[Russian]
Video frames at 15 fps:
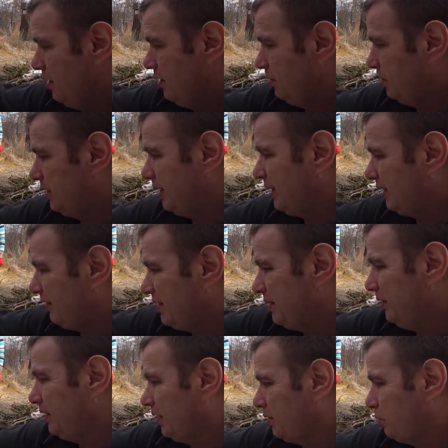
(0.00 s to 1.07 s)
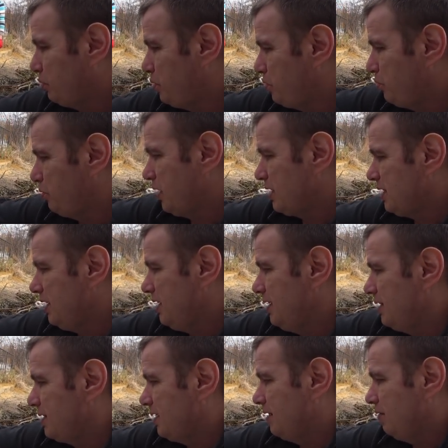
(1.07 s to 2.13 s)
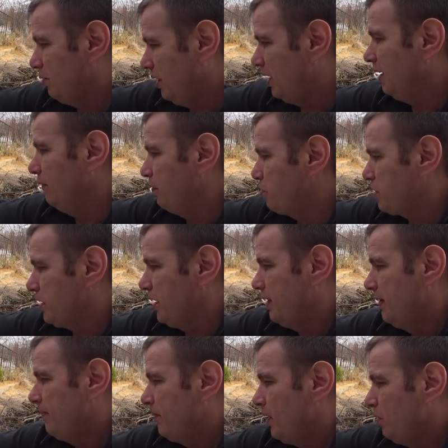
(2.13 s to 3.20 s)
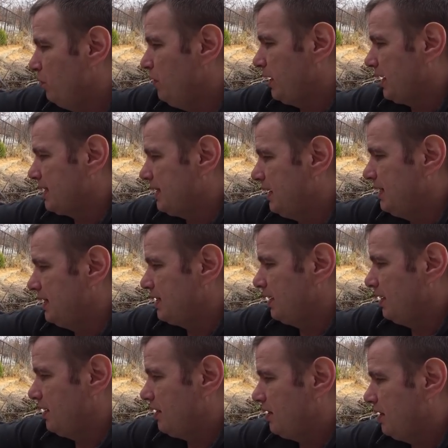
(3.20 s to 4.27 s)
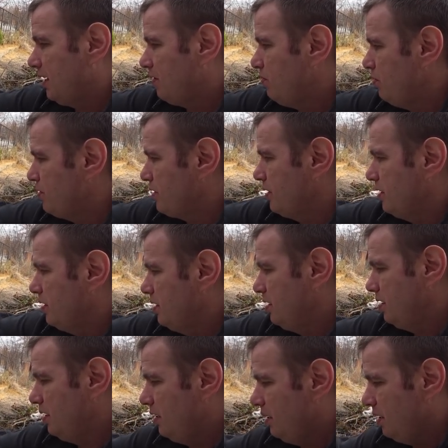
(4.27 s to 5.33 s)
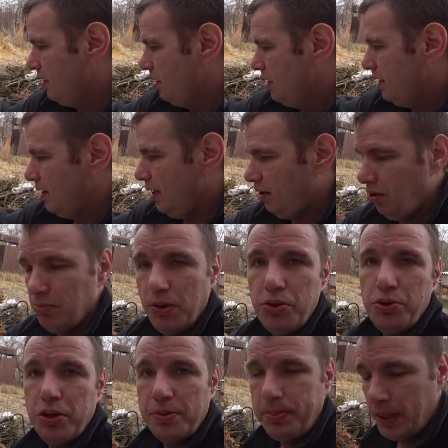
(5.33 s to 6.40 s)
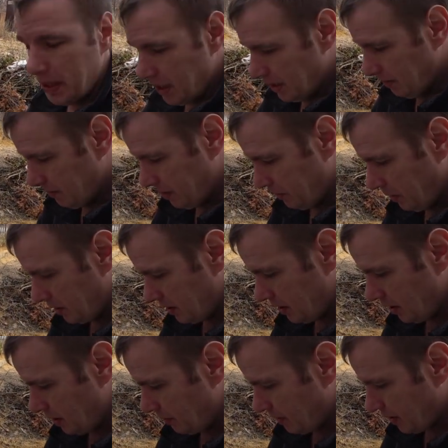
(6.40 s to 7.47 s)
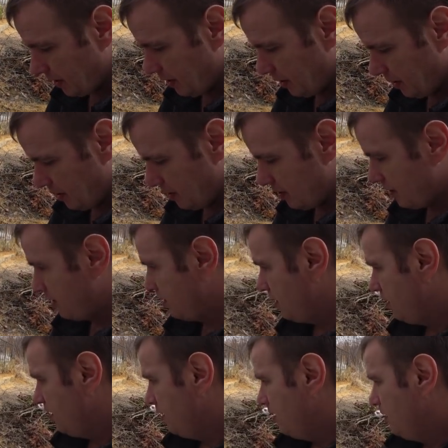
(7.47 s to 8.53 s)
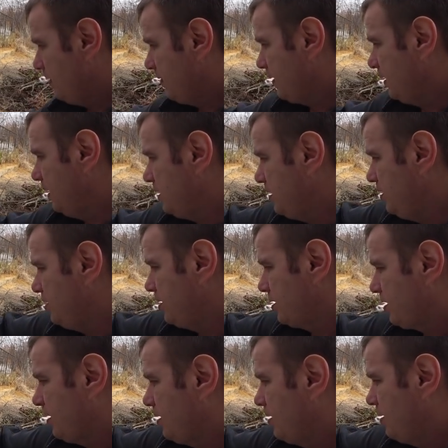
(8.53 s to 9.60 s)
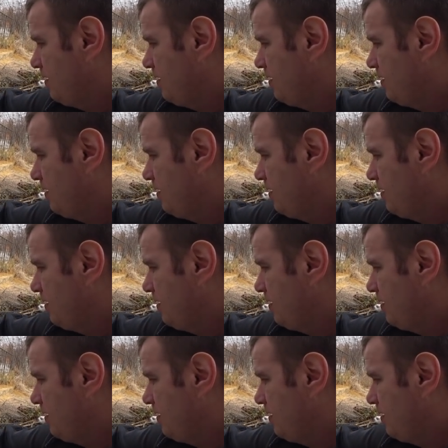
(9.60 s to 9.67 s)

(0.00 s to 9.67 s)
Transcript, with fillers: То есть от этого цвета тут чуть-чуть останется, ну, для ловушки. Улик останется такой же. А это мы еще испоганим цвет, сделаем как надо. Классически.